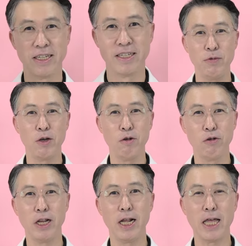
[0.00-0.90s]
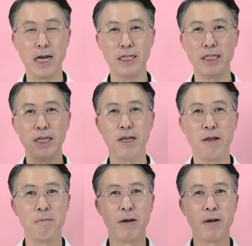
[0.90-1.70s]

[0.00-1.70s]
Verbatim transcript: 12월 6일 날 다 같이